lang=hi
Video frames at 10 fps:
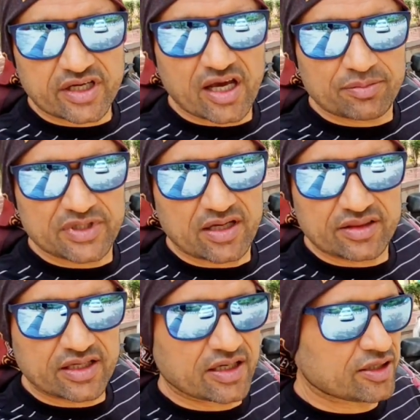कि आप
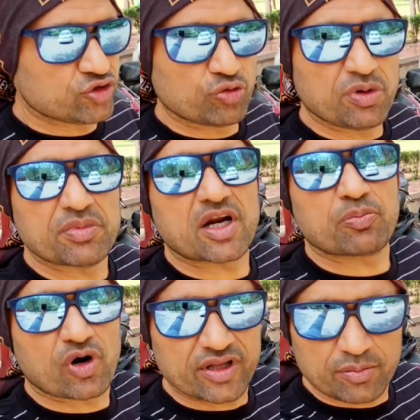जानते हैं जो भी मेरे
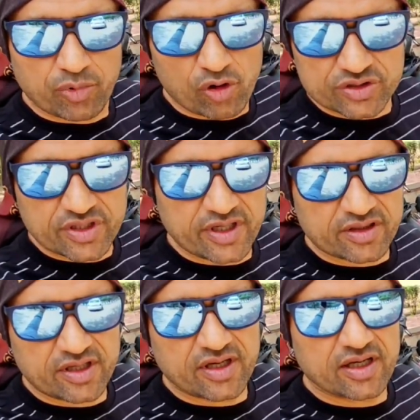पुराने ब्लॉग्स
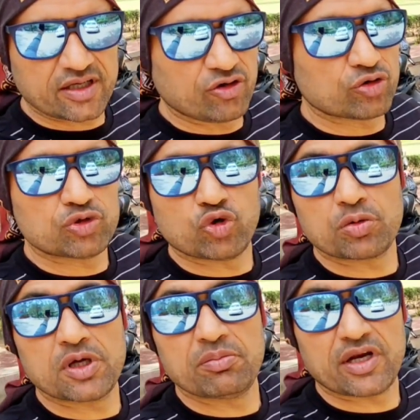देखते हैं जो जो
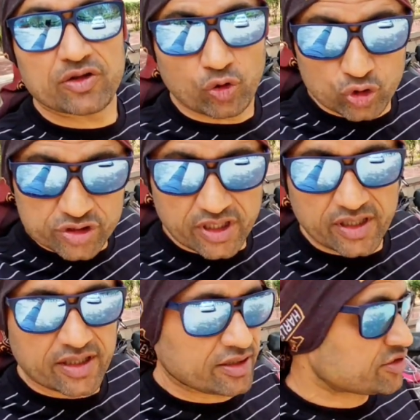भी मेरे दोस्त
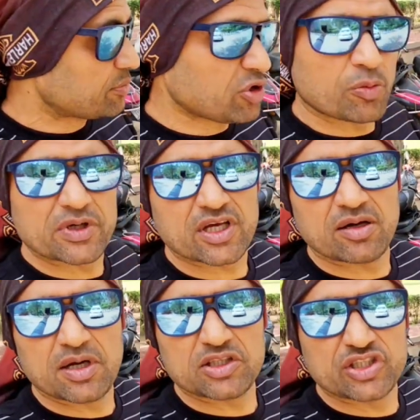हैं सभी को पता है
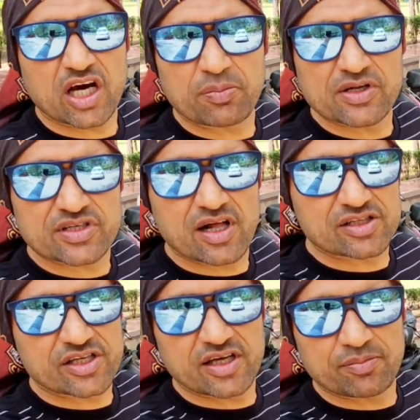मैं चार पाँच साल
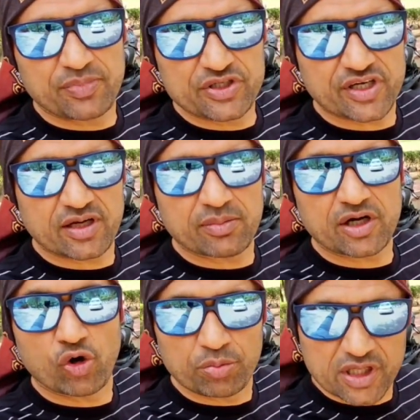से पीछे
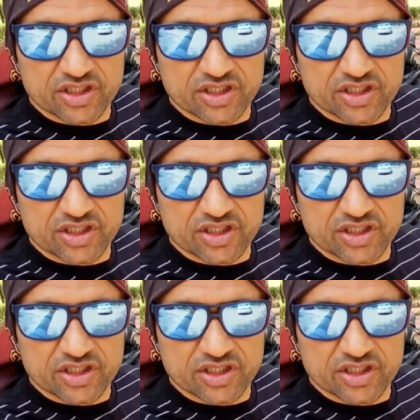मैं डोमिना